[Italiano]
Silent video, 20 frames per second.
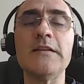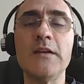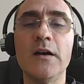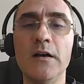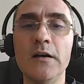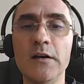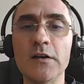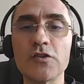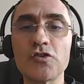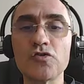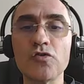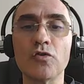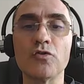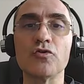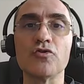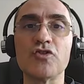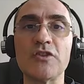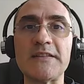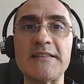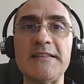eh, sono
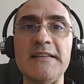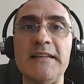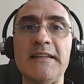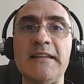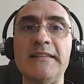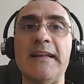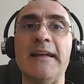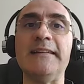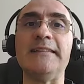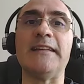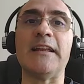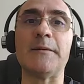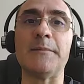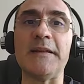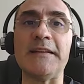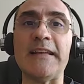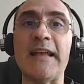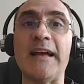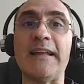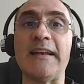gestite da
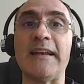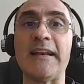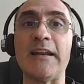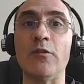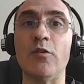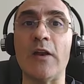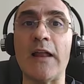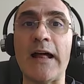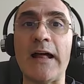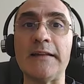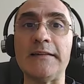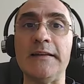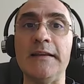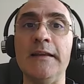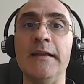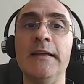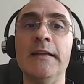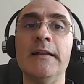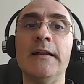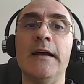intermediari
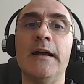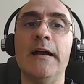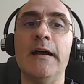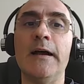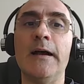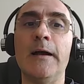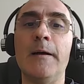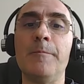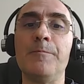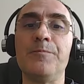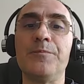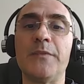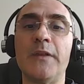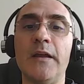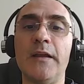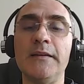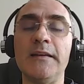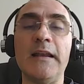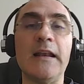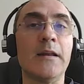regolati um,
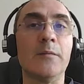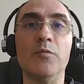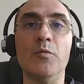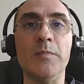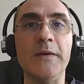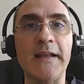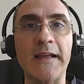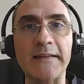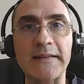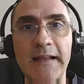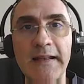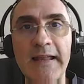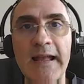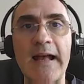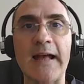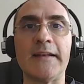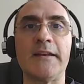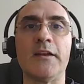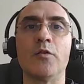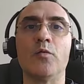nella Repubblica
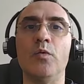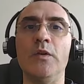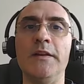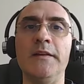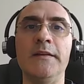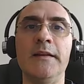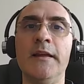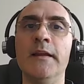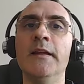Italiana, quindi